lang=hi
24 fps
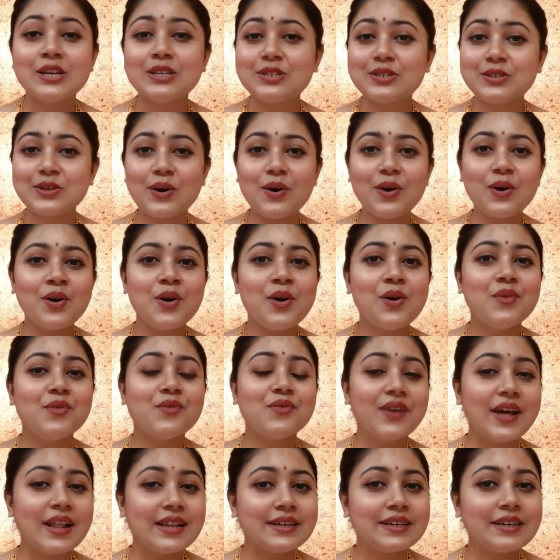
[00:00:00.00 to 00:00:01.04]
सो
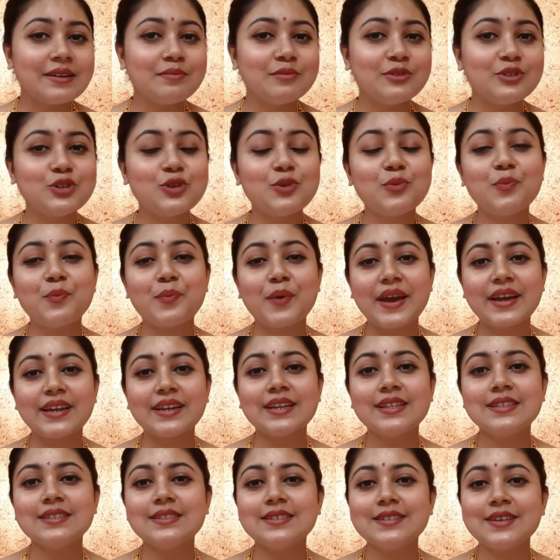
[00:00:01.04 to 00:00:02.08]
वेलकम टू
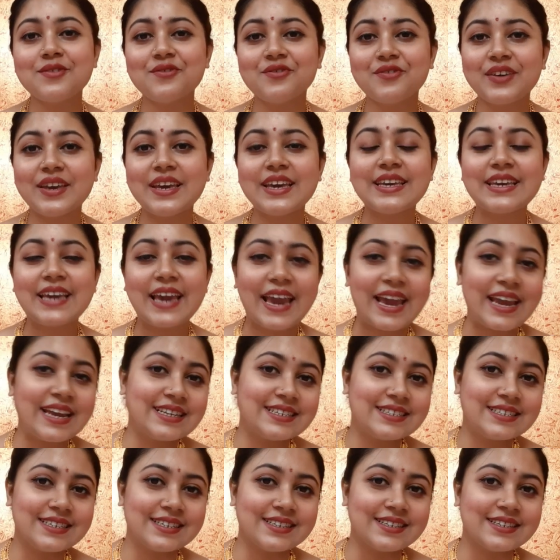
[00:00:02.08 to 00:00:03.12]
प्रेगनेंसी वीक
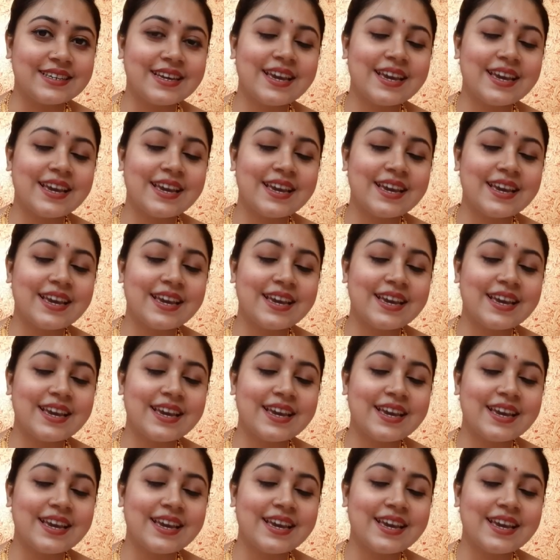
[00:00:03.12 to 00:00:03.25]
18